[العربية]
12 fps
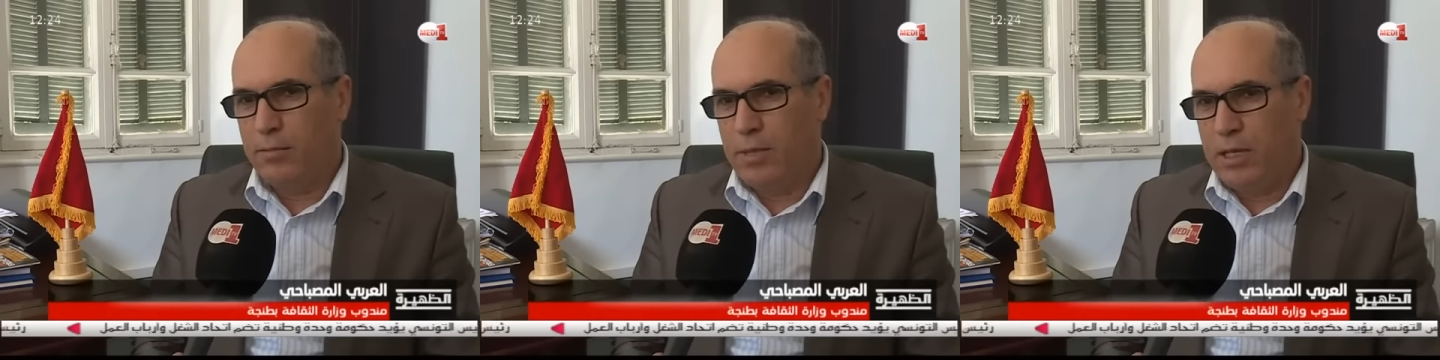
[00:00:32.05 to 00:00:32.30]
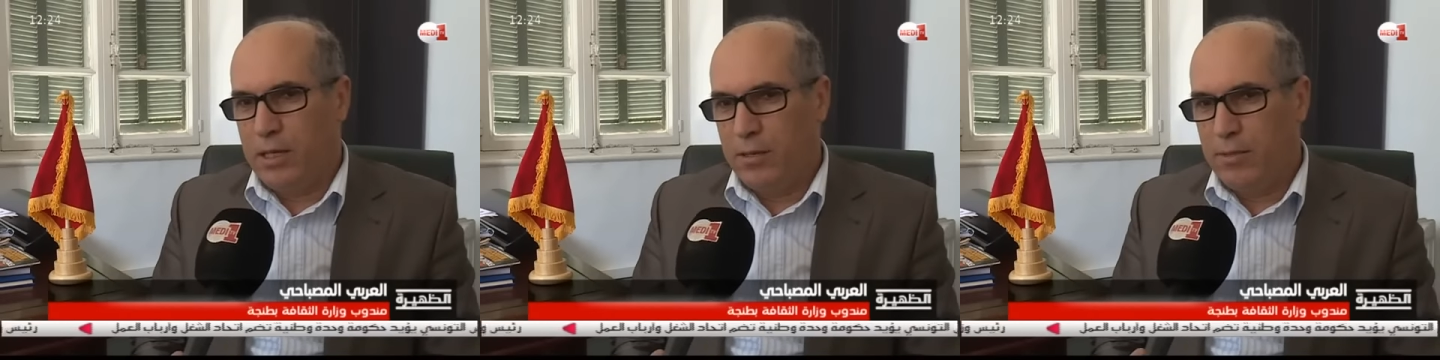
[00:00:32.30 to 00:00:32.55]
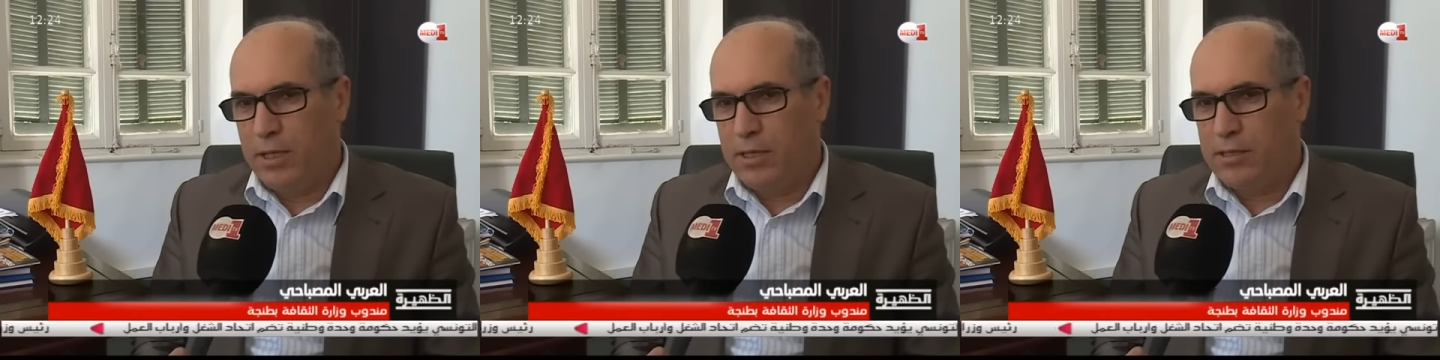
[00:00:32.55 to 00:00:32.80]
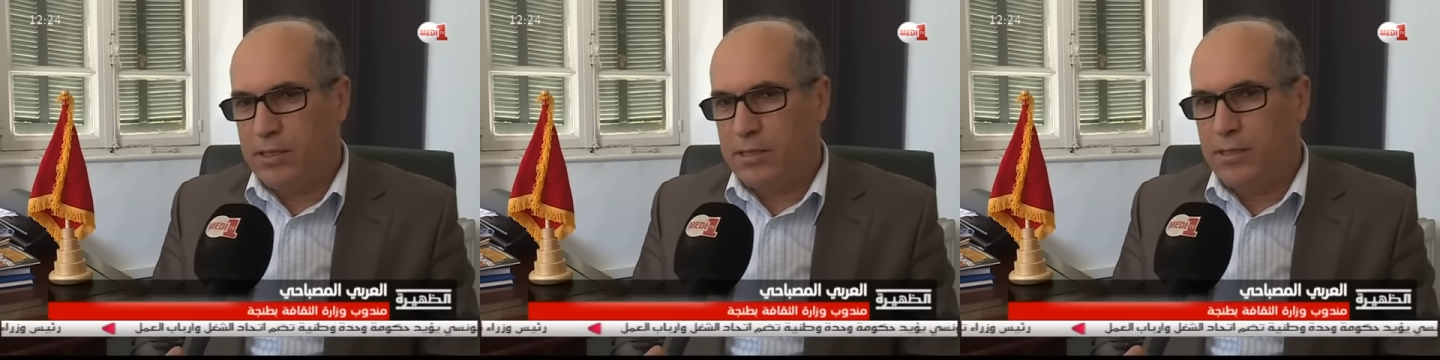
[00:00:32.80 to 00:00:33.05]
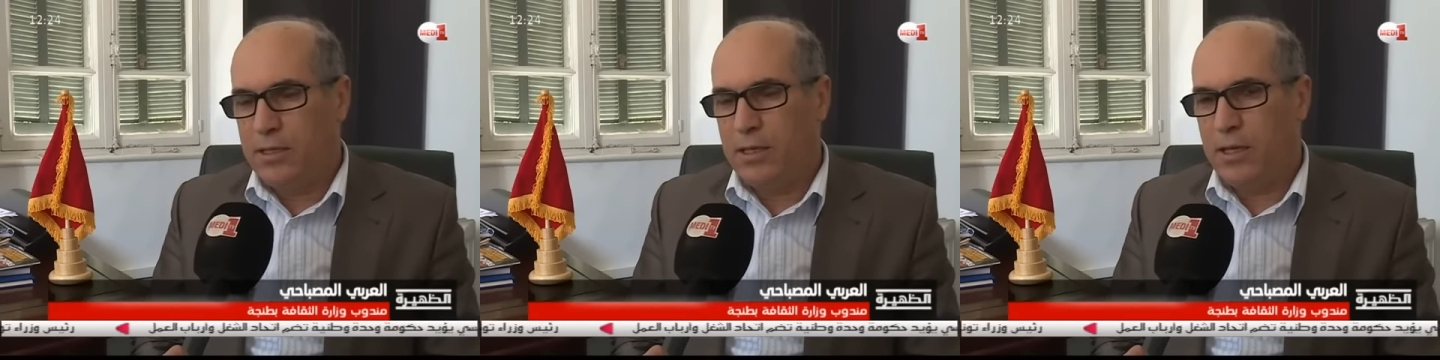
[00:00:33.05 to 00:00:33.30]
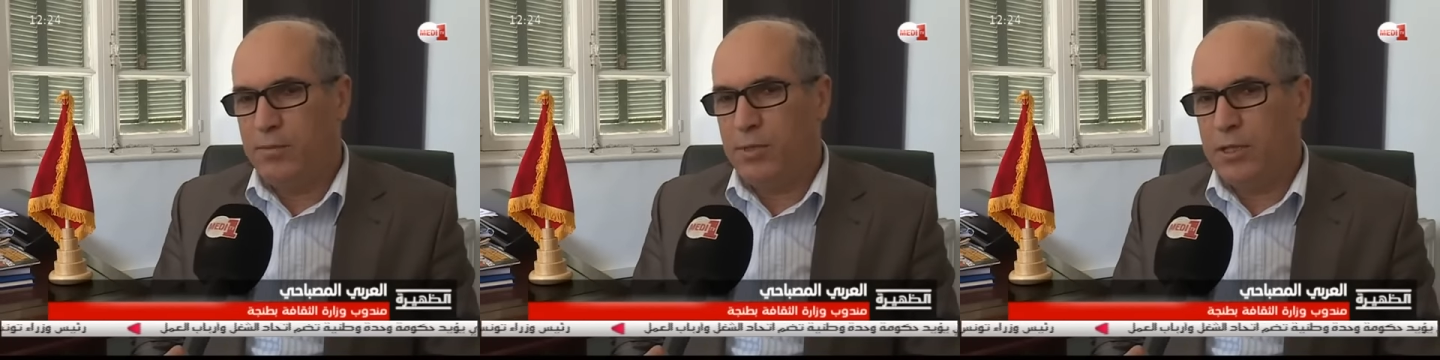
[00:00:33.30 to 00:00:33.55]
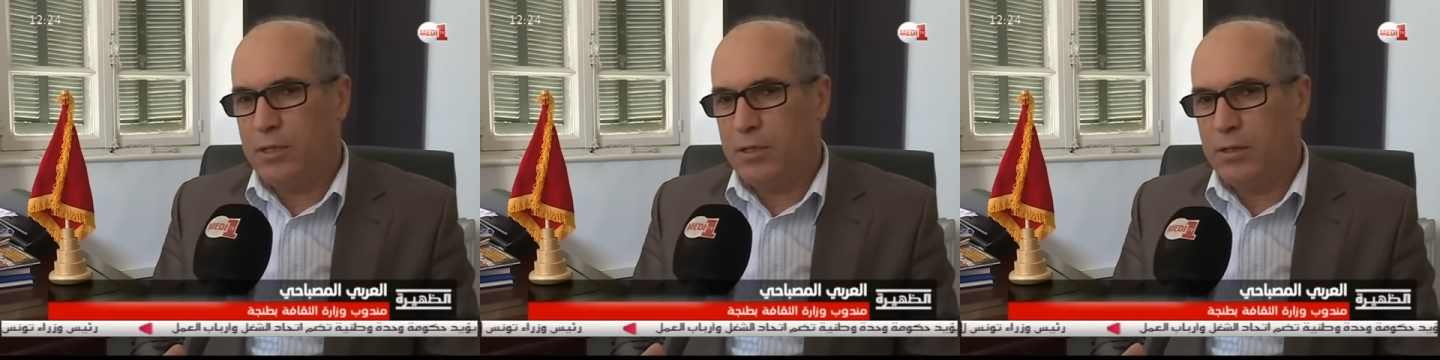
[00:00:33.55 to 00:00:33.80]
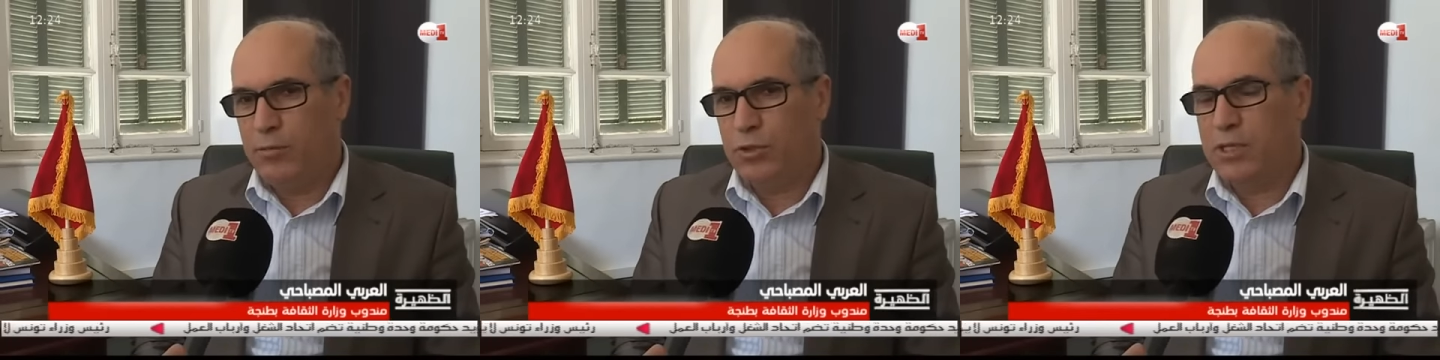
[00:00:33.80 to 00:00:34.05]
معلمة أساسية
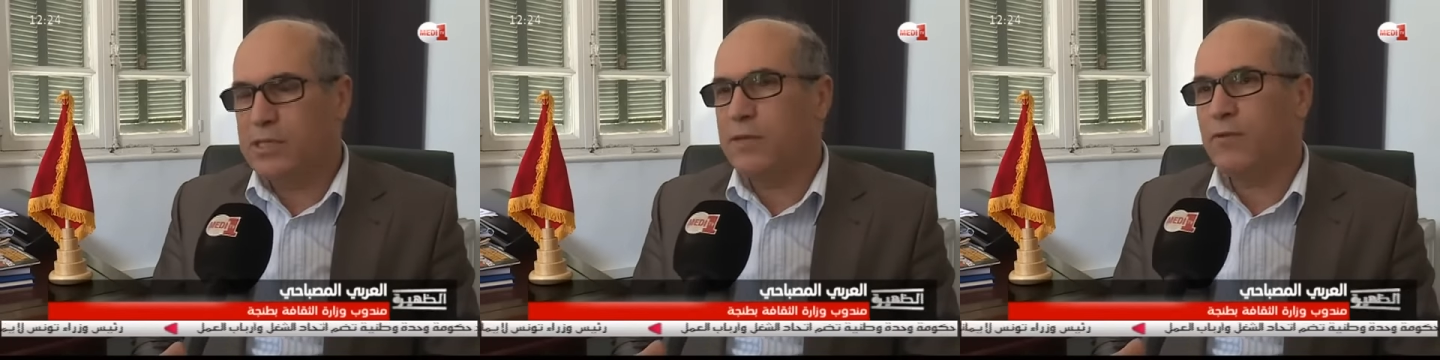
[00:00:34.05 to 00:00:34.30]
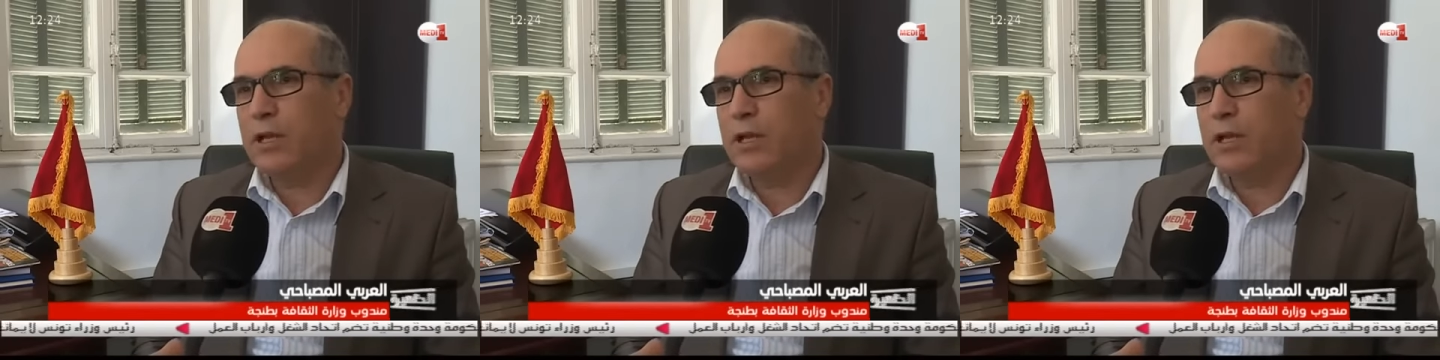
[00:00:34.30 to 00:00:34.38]
من منتصف